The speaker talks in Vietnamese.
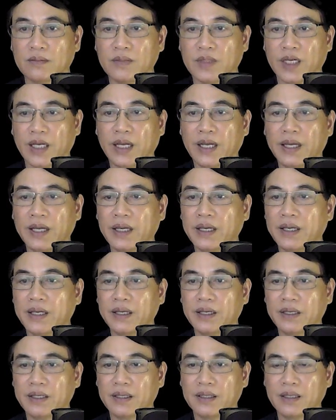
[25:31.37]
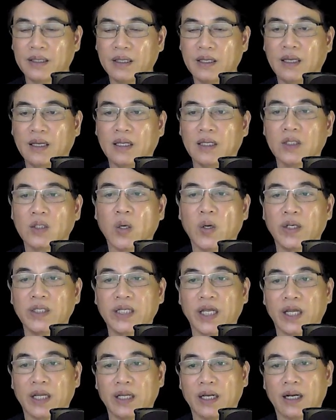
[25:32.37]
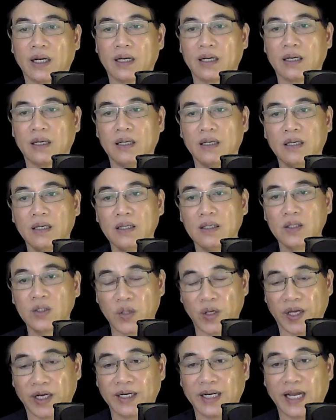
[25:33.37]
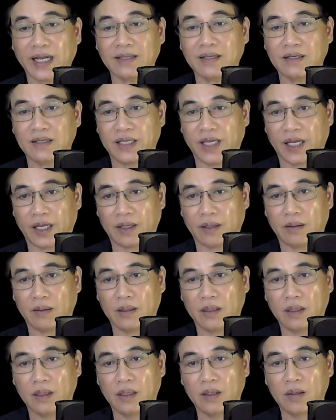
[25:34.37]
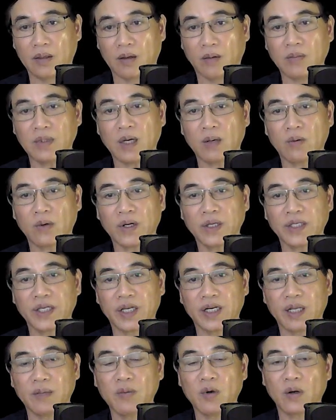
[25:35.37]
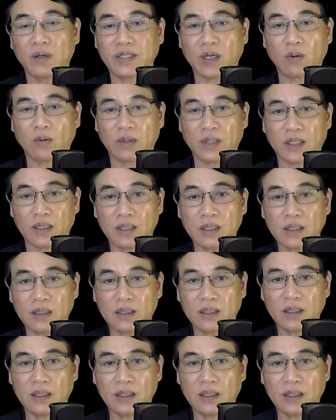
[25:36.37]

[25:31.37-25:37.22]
À, tôi thì chuyện đã như vậy, cũng không có gì để buồn rầu nữa.